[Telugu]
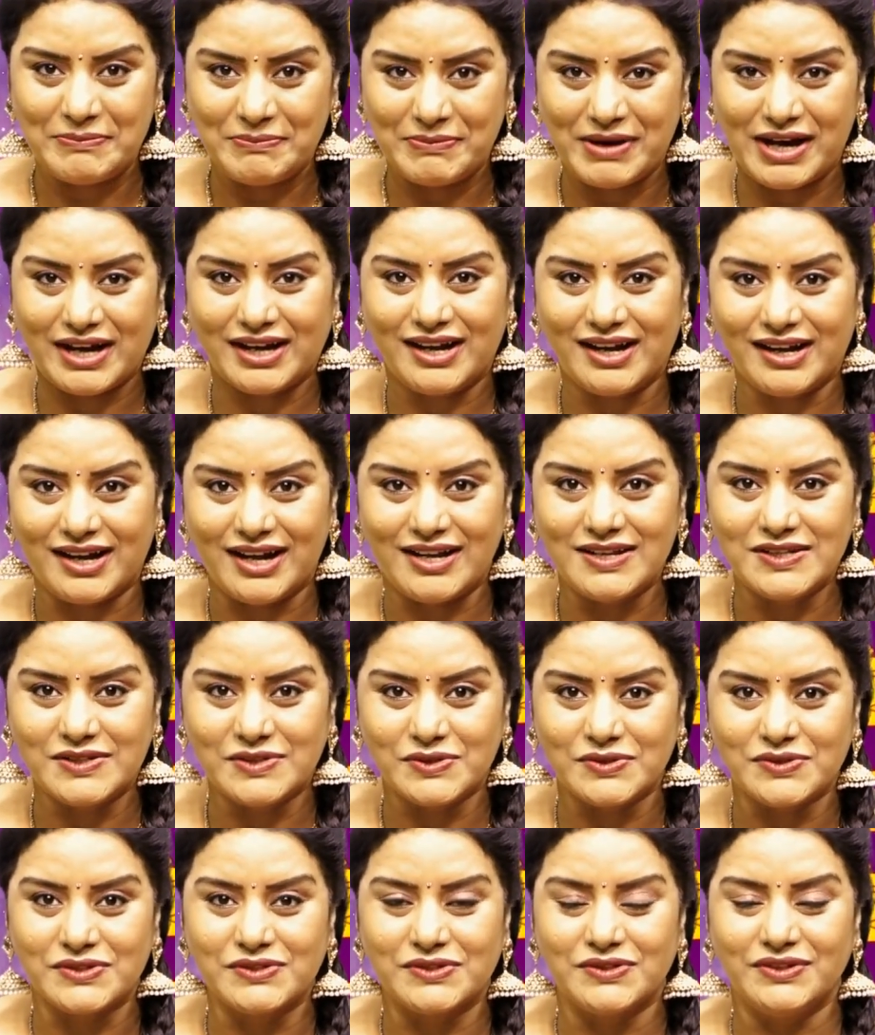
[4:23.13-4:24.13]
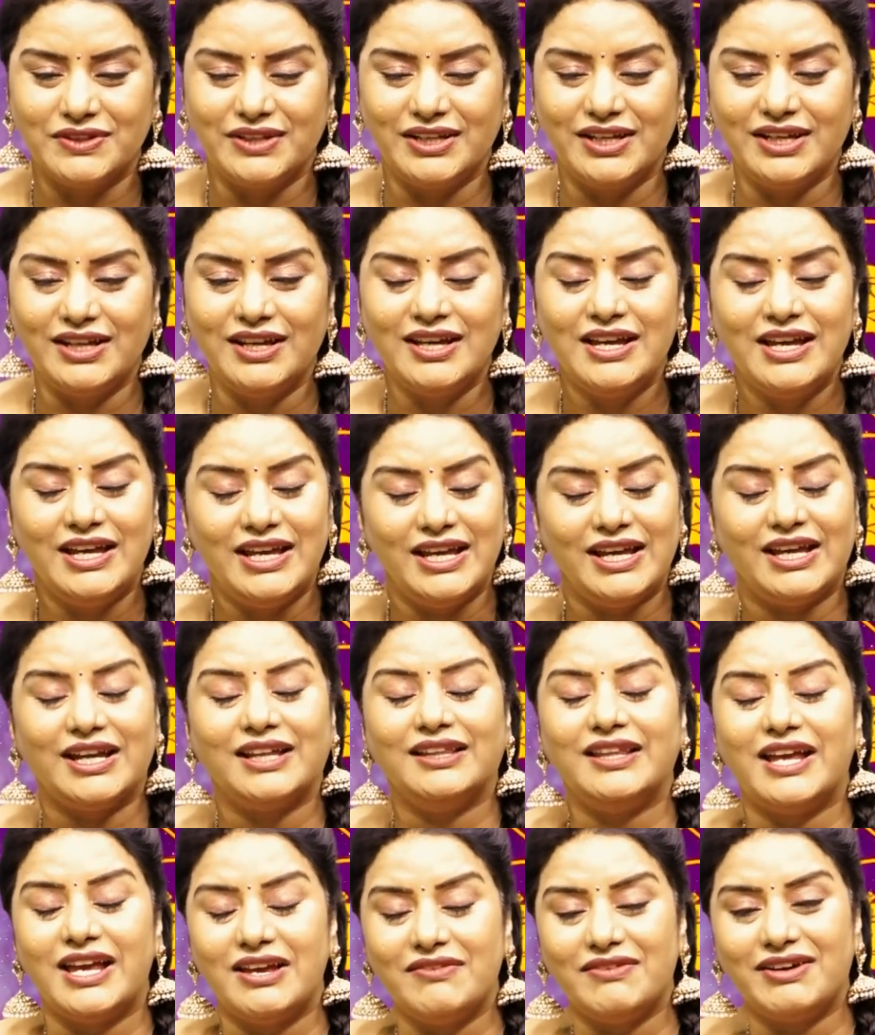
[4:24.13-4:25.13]
బాగా కలిసి వస్తుంది ఇక
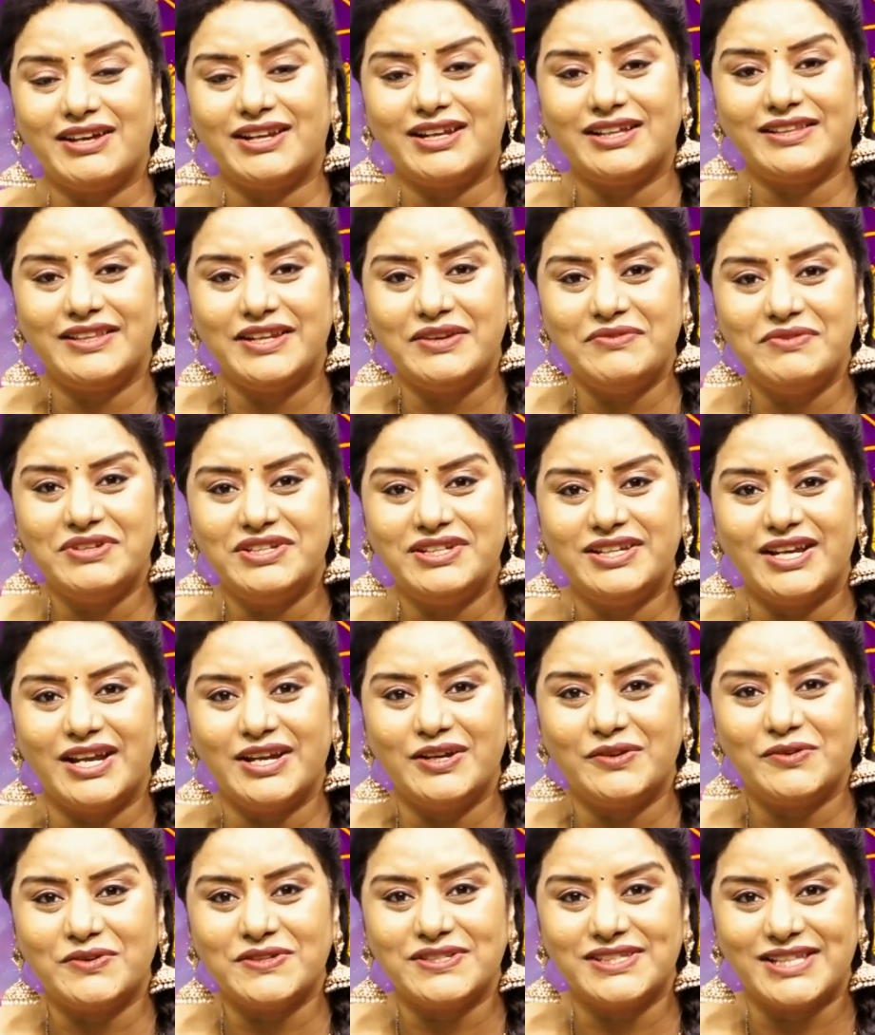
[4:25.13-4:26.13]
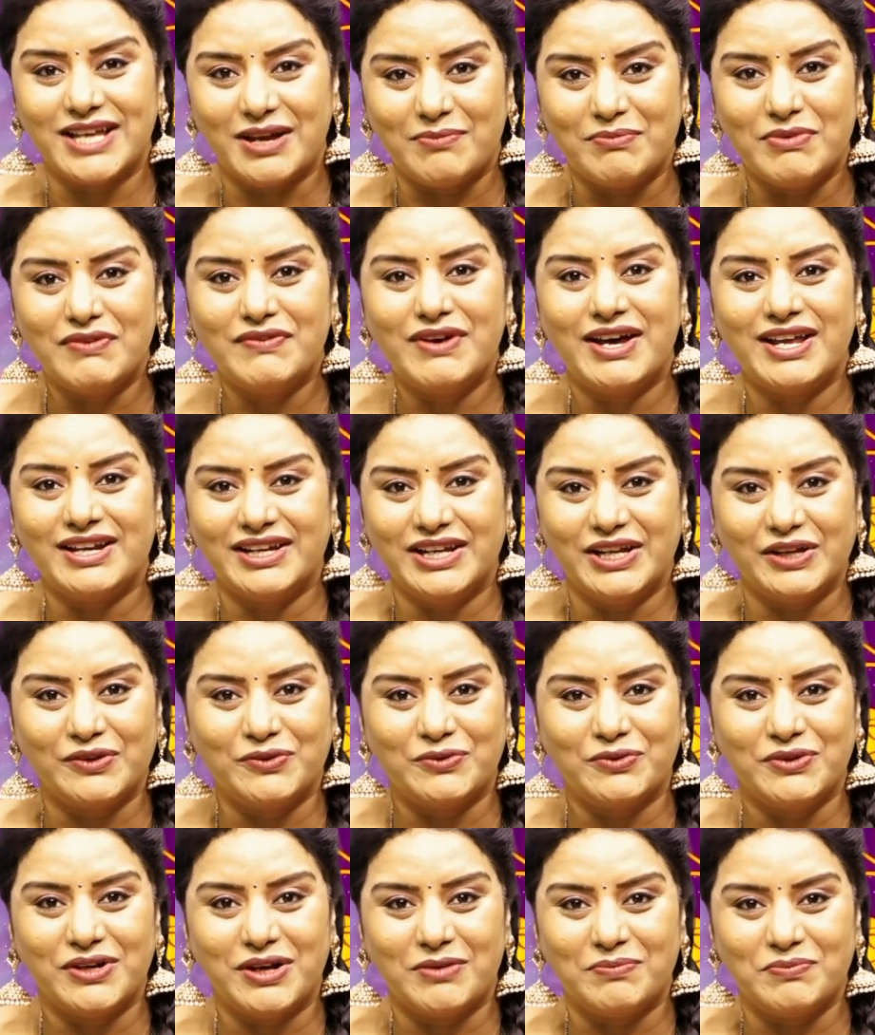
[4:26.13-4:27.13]
దైవారాధన విషయానికి వస్తే అమ్మవారిని
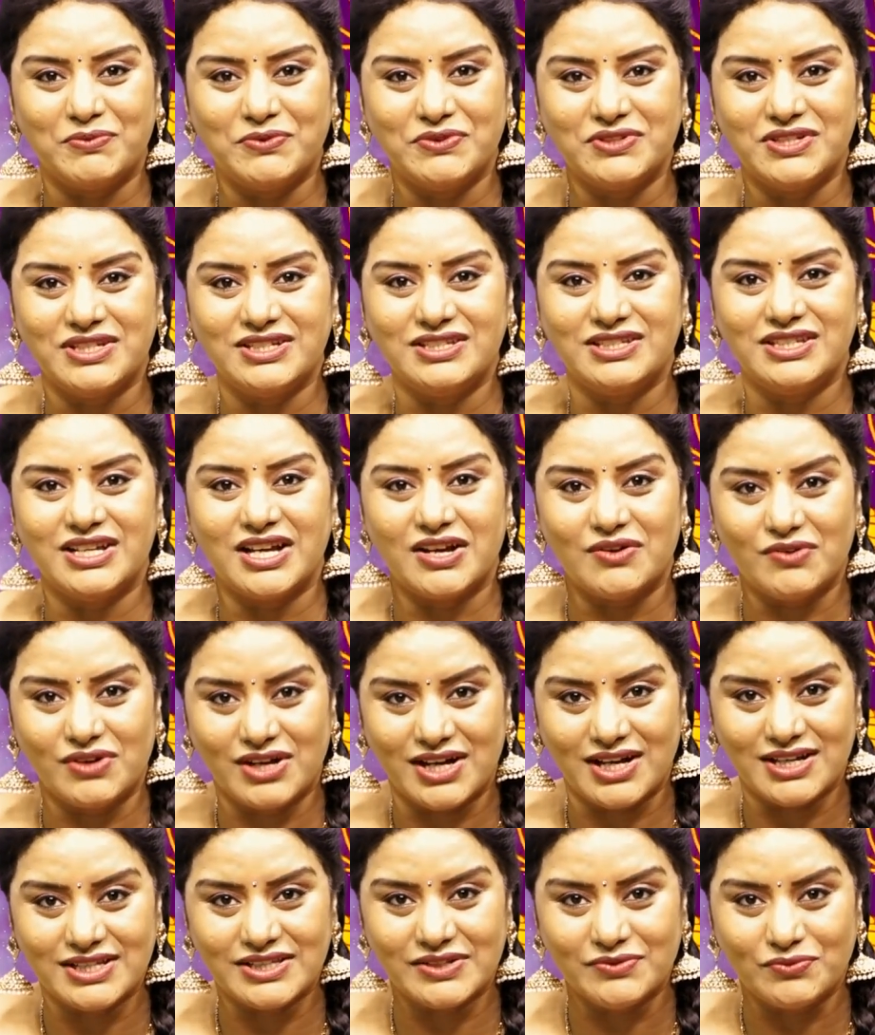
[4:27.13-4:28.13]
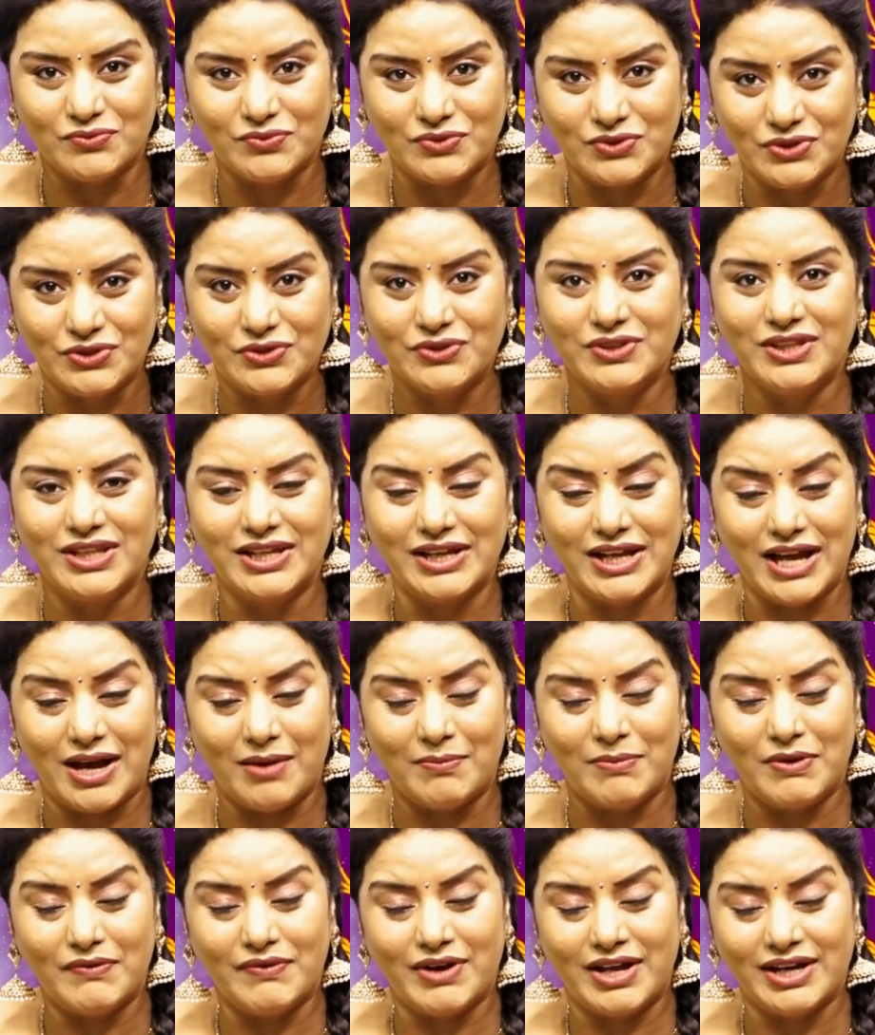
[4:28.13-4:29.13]
ఎక్కువగా పూజించే అవకాశం ఉంటుంది
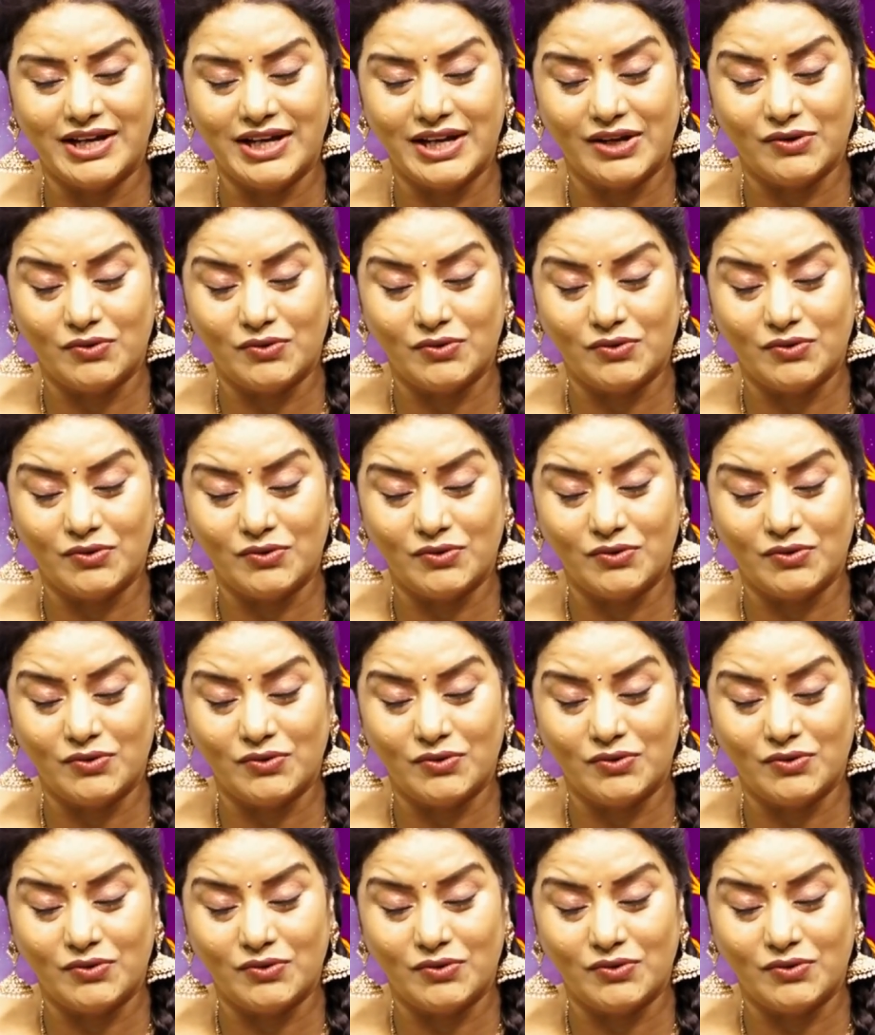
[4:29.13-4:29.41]
అమ్మవారిని